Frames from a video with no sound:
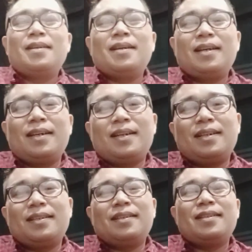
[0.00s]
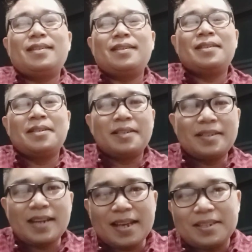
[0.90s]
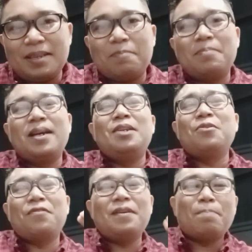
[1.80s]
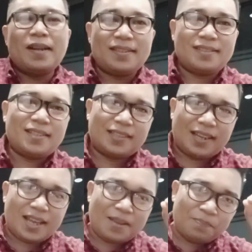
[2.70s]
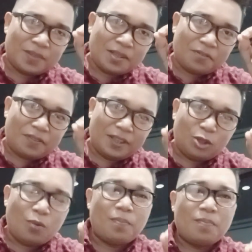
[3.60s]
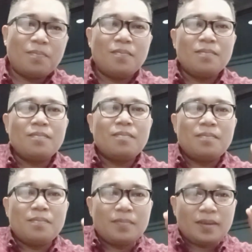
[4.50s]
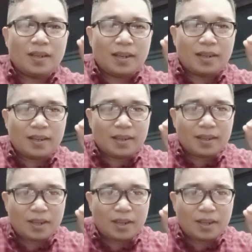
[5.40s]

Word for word: uh, nasib gedung Viples setelah fitup uh, eh,